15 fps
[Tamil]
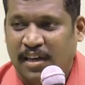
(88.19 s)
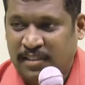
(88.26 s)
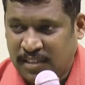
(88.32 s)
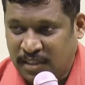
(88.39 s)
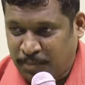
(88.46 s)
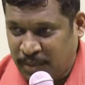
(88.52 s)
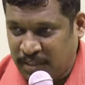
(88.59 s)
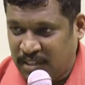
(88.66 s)

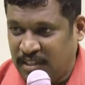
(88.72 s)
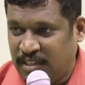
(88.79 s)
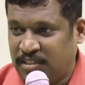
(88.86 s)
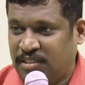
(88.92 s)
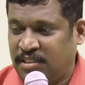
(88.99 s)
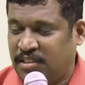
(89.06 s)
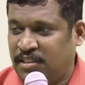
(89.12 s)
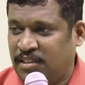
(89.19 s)
அதுக்கப்புறம்
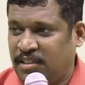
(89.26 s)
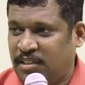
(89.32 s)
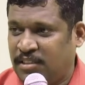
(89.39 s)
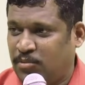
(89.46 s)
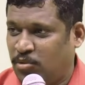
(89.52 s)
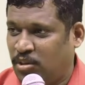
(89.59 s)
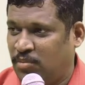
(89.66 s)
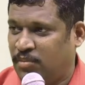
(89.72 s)
என்னாச்சு
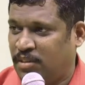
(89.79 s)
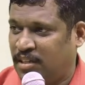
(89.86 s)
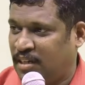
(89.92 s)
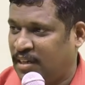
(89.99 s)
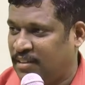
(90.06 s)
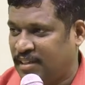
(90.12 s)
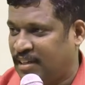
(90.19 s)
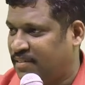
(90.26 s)
அந்த
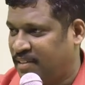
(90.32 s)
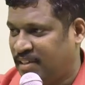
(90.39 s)
முள்ளமன்றியெல்லாம் தேட